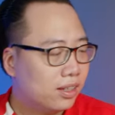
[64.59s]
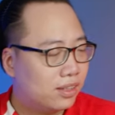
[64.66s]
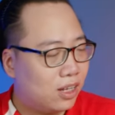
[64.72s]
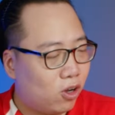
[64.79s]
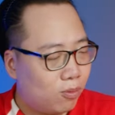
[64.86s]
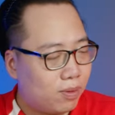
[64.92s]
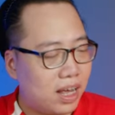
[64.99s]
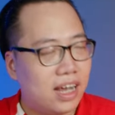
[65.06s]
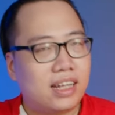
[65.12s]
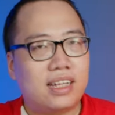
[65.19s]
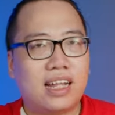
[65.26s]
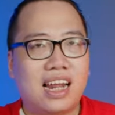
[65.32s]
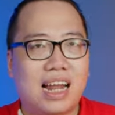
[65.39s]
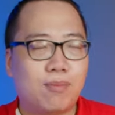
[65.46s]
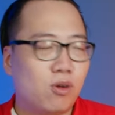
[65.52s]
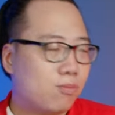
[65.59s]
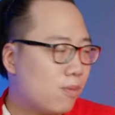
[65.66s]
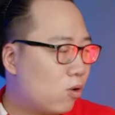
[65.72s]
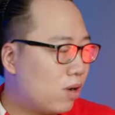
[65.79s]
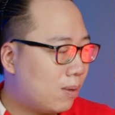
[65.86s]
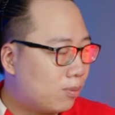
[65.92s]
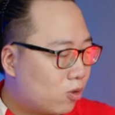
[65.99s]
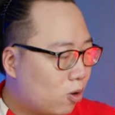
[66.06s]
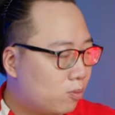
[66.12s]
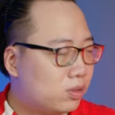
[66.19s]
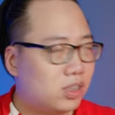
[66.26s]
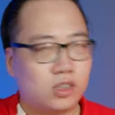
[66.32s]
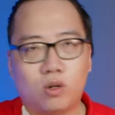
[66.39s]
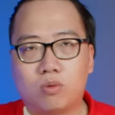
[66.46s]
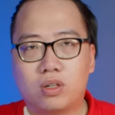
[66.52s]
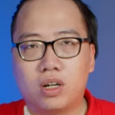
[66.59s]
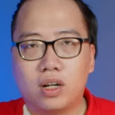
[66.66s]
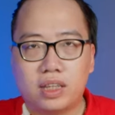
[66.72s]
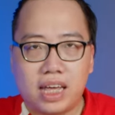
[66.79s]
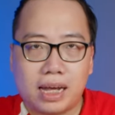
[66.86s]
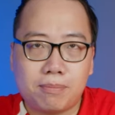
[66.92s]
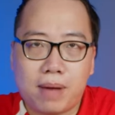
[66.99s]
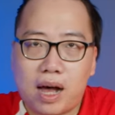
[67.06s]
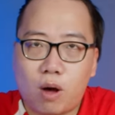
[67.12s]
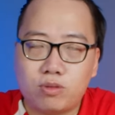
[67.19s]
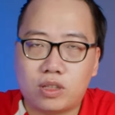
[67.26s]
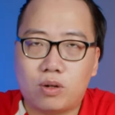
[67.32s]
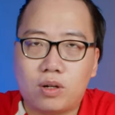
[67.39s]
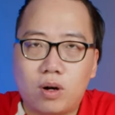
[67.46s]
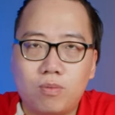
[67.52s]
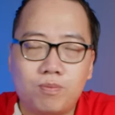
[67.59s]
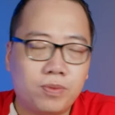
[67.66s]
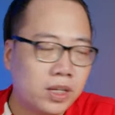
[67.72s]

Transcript: Nên hôm nay thì đây là một mẫu laptop sử dụng RTX 3060